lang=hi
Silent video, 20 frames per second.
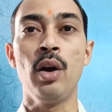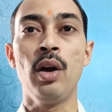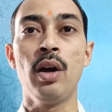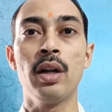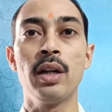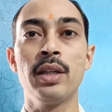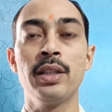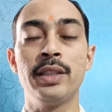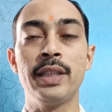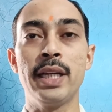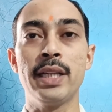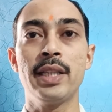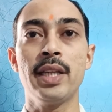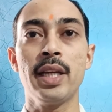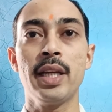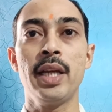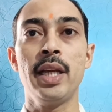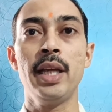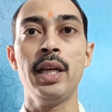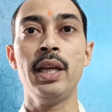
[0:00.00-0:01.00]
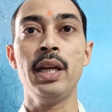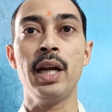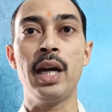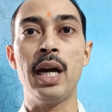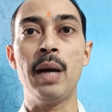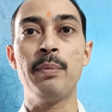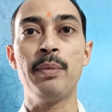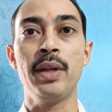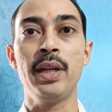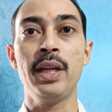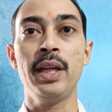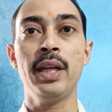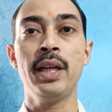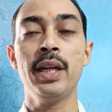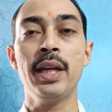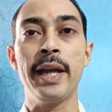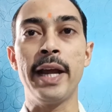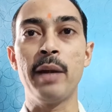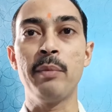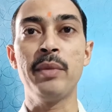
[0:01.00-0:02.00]
और जैसा कि आपने
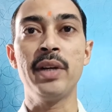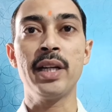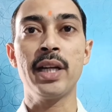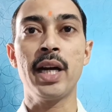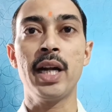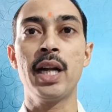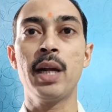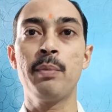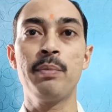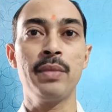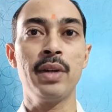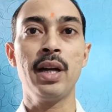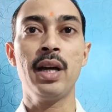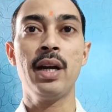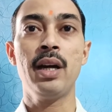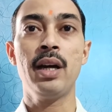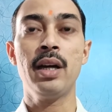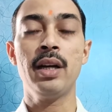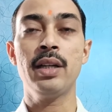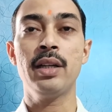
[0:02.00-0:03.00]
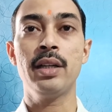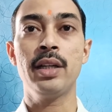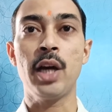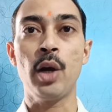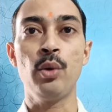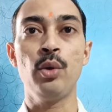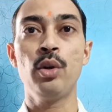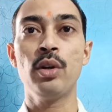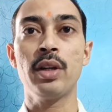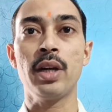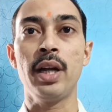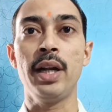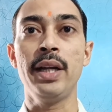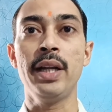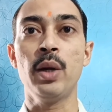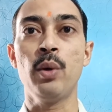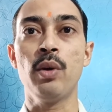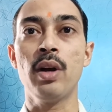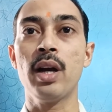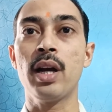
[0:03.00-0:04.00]
एडमिट कार्ड अपना डाउनलोड कर
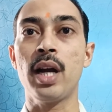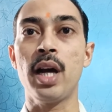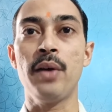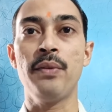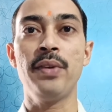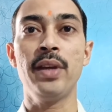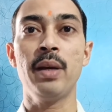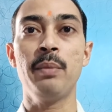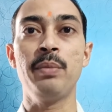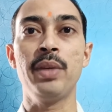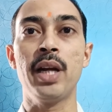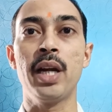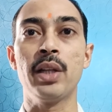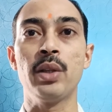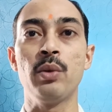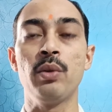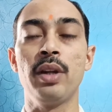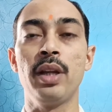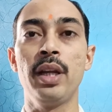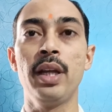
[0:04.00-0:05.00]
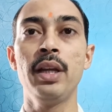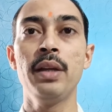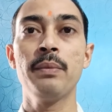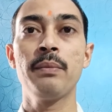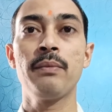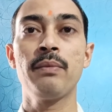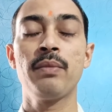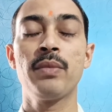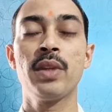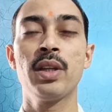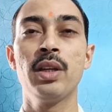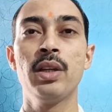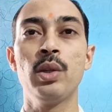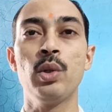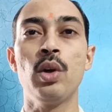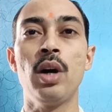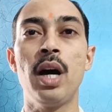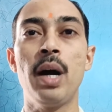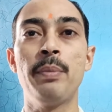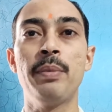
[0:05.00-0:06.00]
लिया होगा काफ़ी अभ्यर्थियों ने
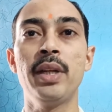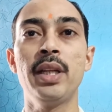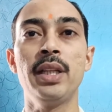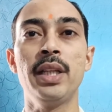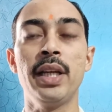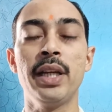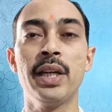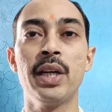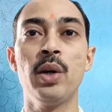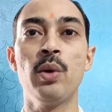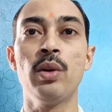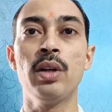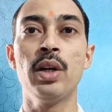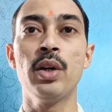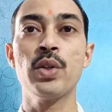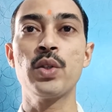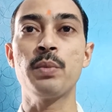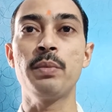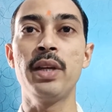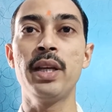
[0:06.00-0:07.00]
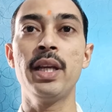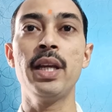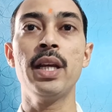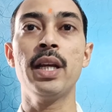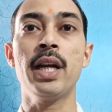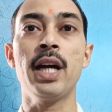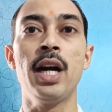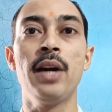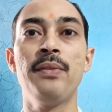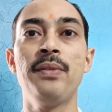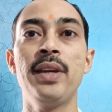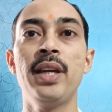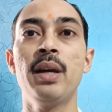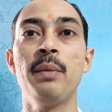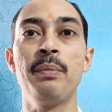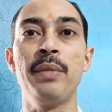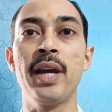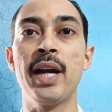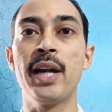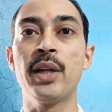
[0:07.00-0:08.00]
तो आपने देखा होगा उसमें कि काफ़ी
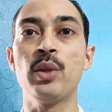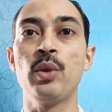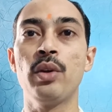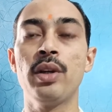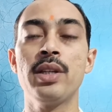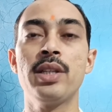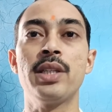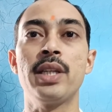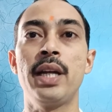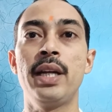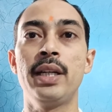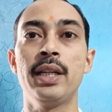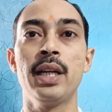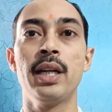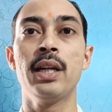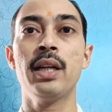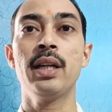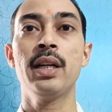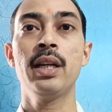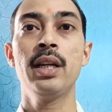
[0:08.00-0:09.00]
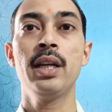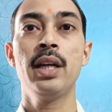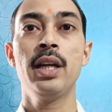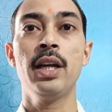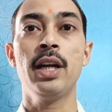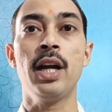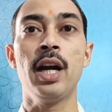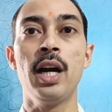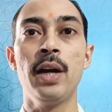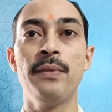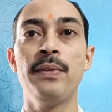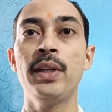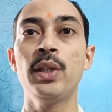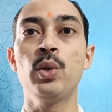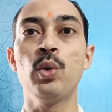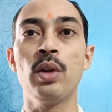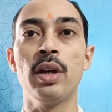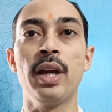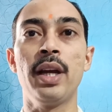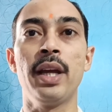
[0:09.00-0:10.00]
अभ्यर्थियों के सेंटर काफ़ी
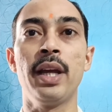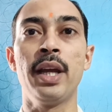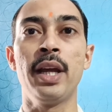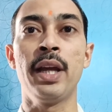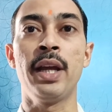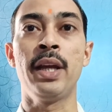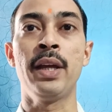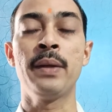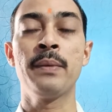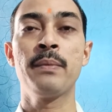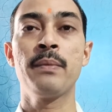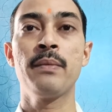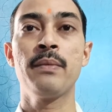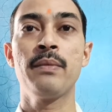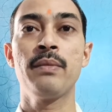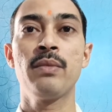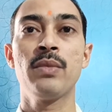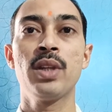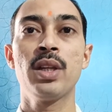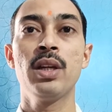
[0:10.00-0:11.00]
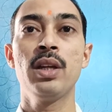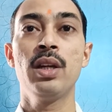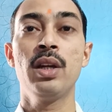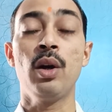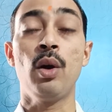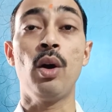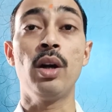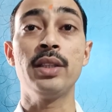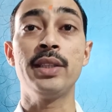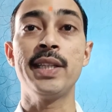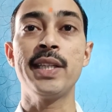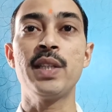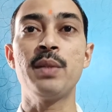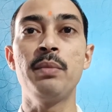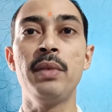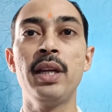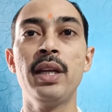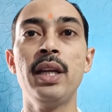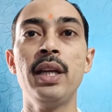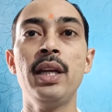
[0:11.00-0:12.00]
दूर गए हैं और
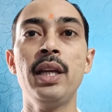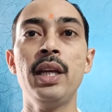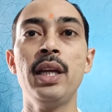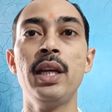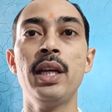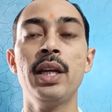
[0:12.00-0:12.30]
जिसमें कि